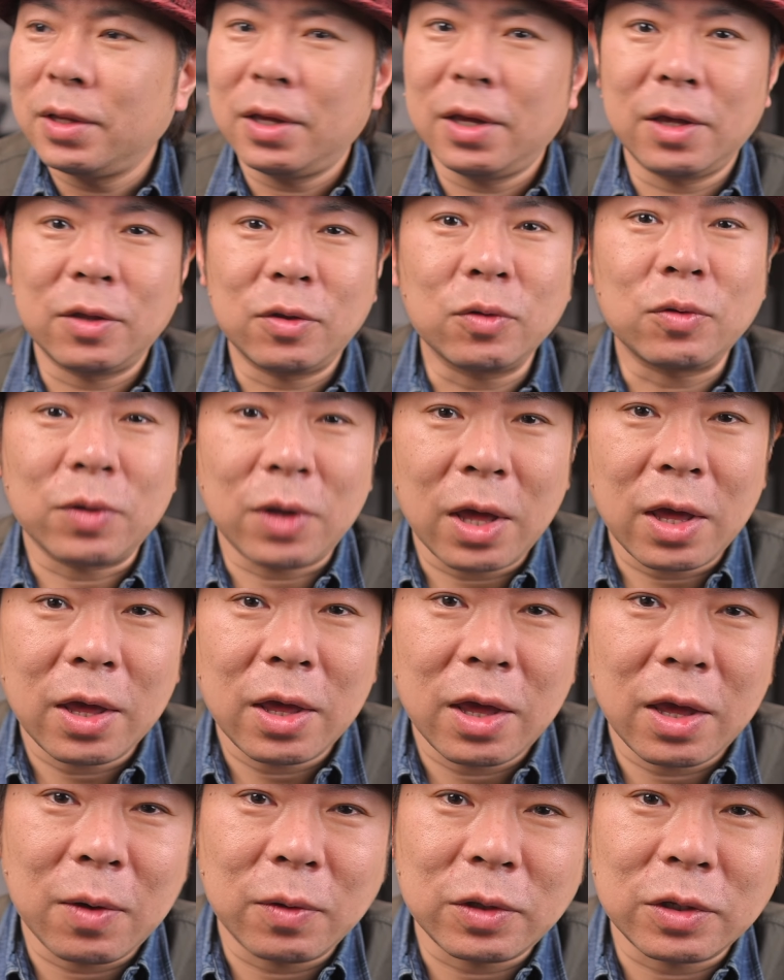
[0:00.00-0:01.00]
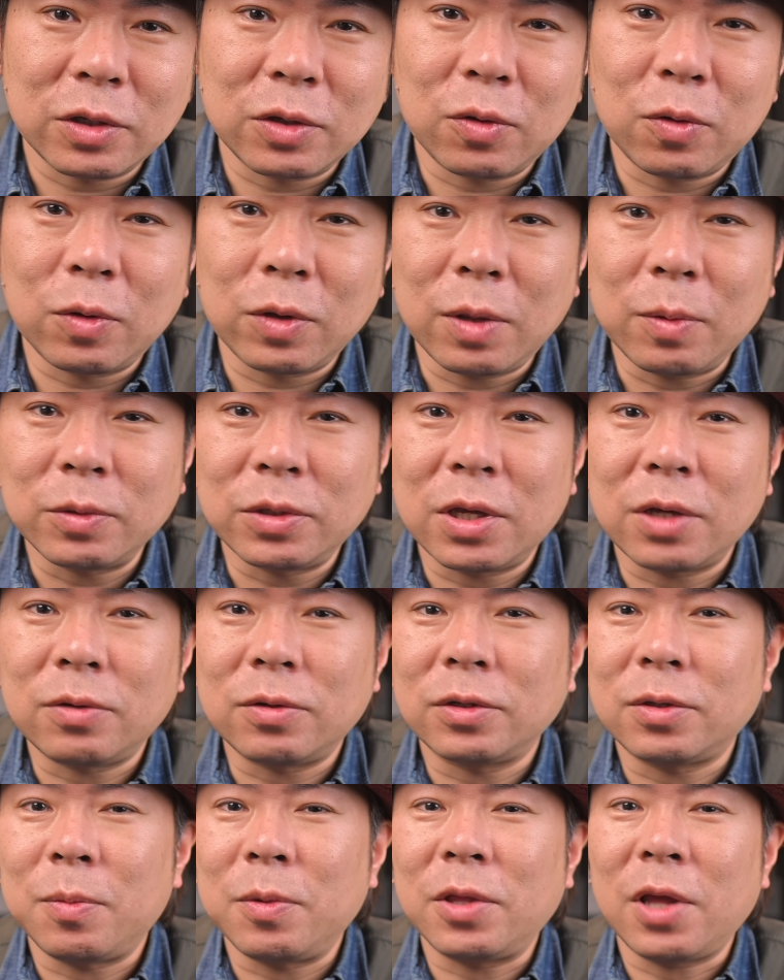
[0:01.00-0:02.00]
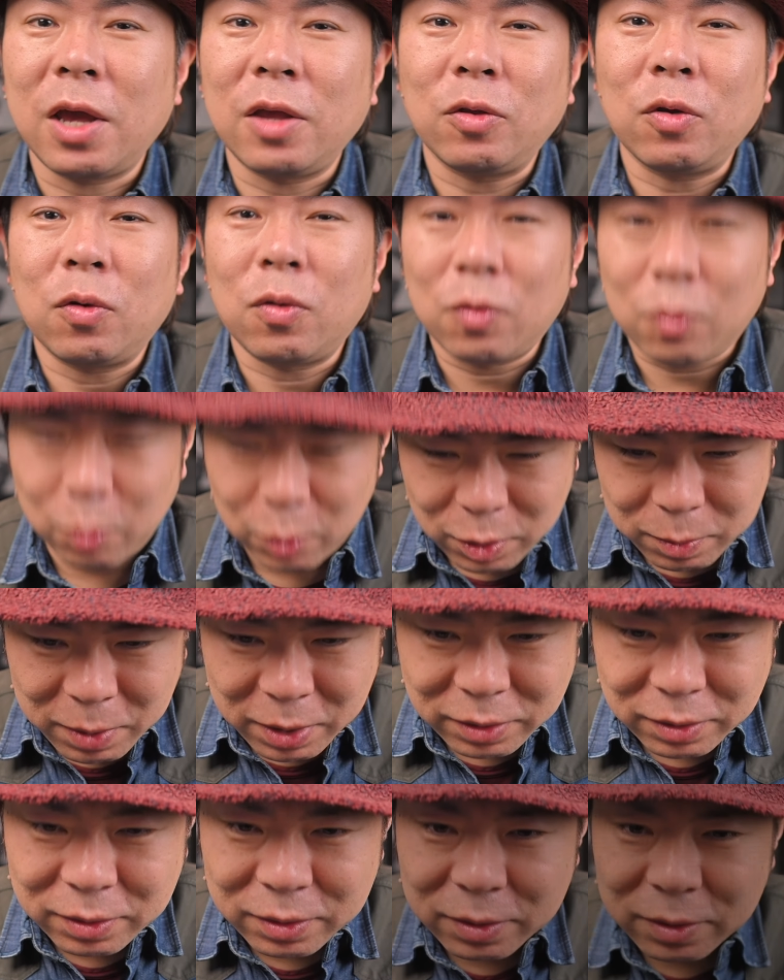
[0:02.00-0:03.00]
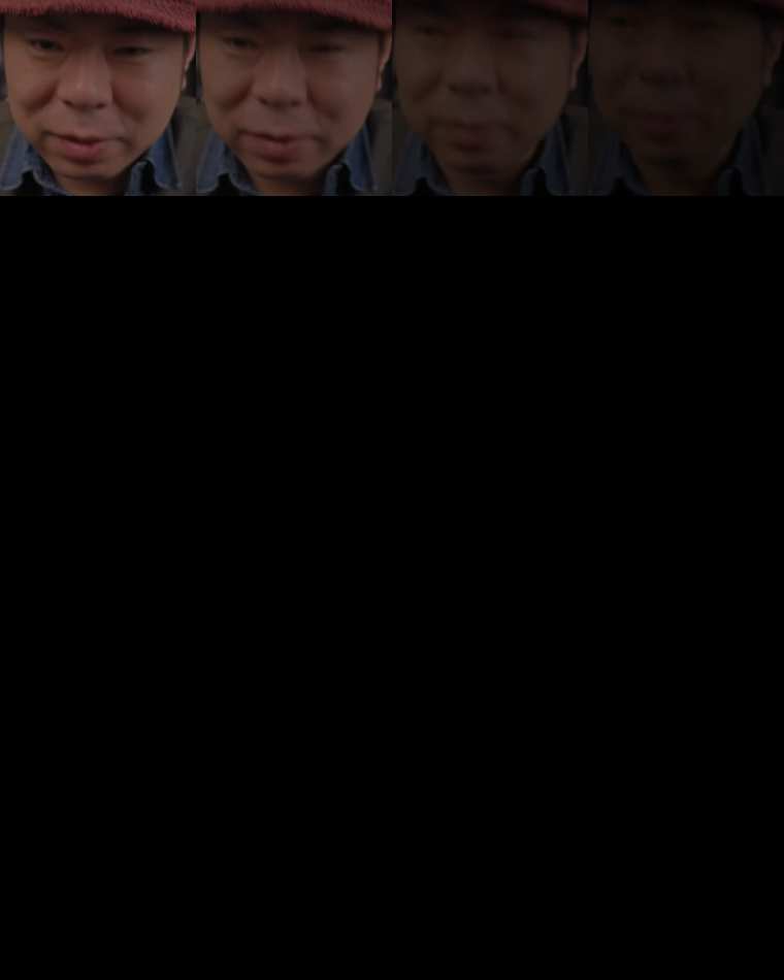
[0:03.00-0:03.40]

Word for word: えー、ちょっとね、えー、私の方でもチェックしてみたいと思います。